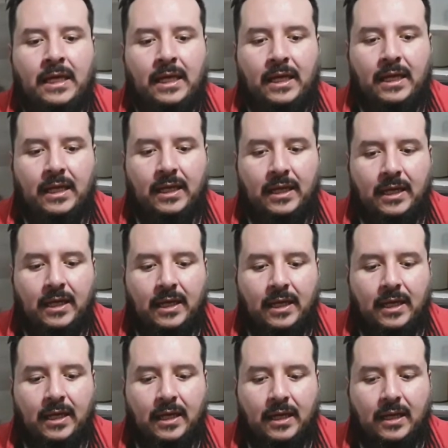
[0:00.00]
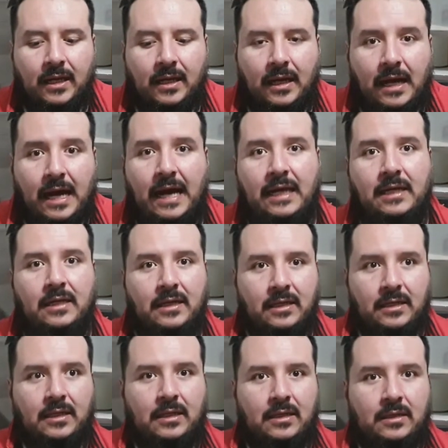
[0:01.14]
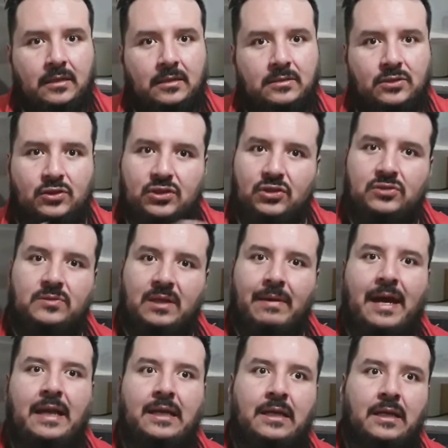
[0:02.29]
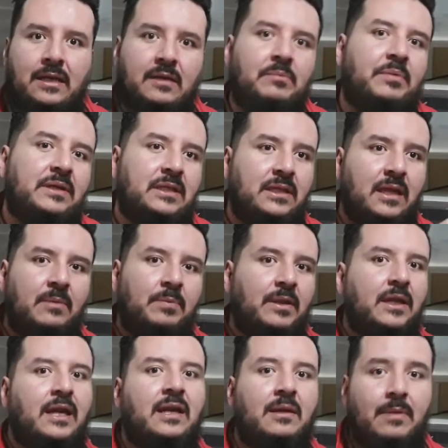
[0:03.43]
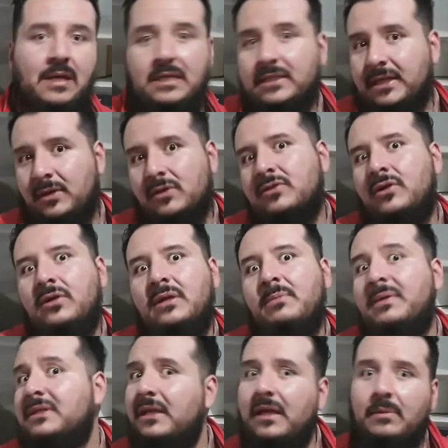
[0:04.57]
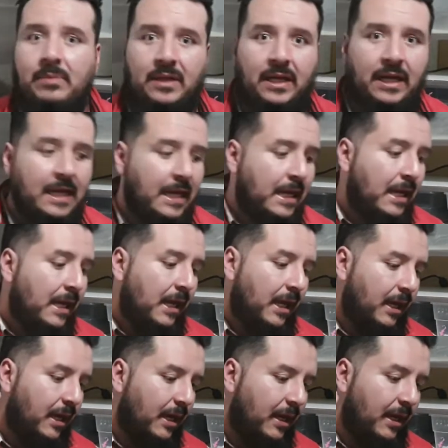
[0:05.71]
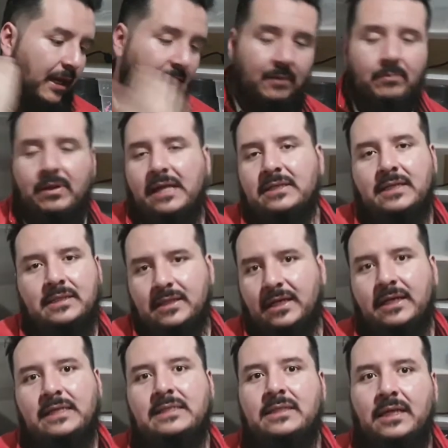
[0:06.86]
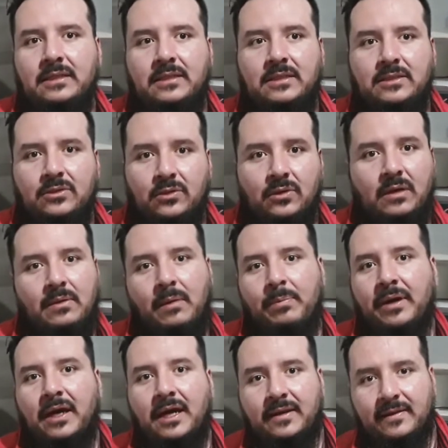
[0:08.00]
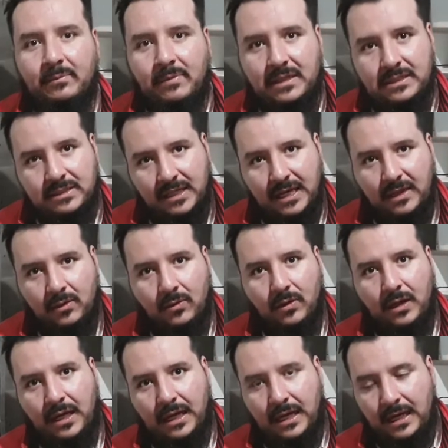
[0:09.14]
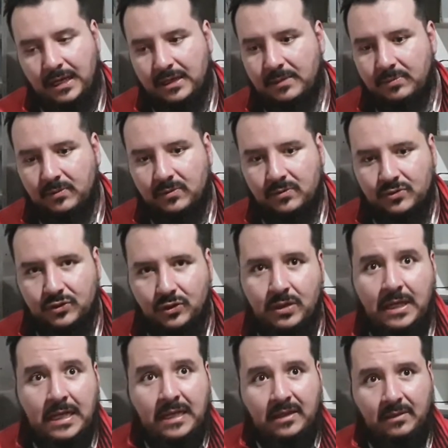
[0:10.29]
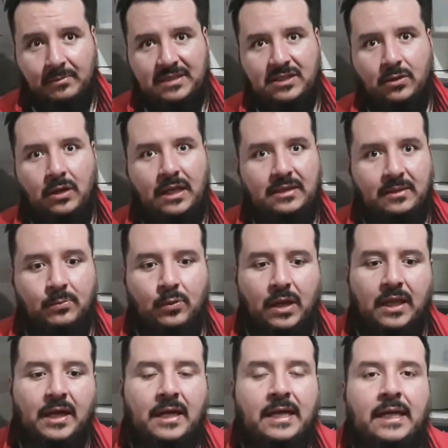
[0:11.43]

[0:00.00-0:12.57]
Eh, hay si ellos se van y empiezan a depredar animales que no son, empiezan a depredar eh, hembras que están gestantes y todo le va a pegar demasiado a la reproducción, demasiado a la temporada.